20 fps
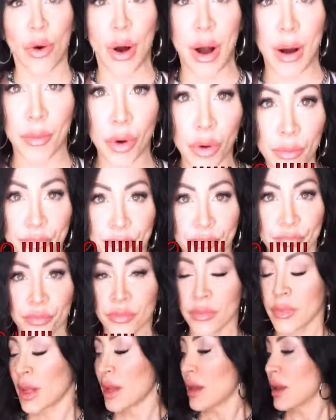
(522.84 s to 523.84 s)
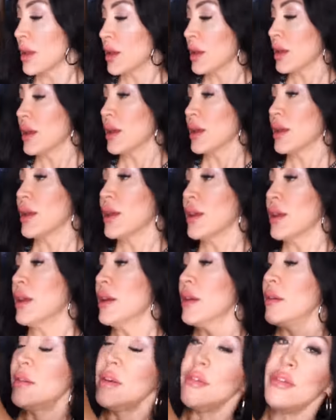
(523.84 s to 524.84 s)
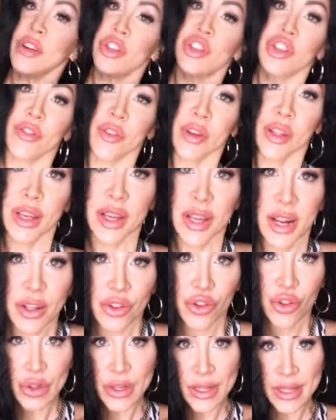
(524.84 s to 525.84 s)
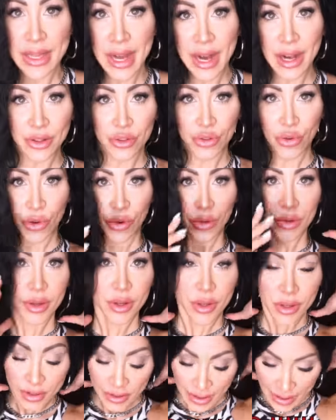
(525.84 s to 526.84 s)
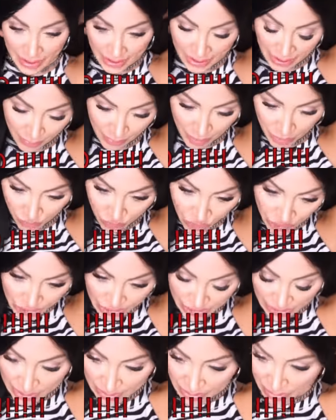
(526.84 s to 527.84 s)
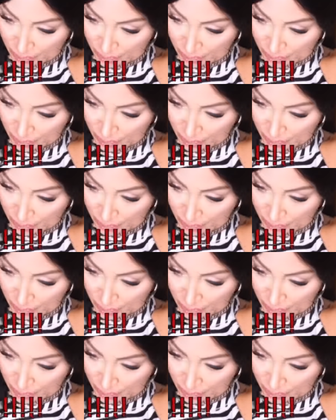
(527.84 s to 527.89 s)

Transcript: lo amo vi faccio vedere indossato eh, anche per uscire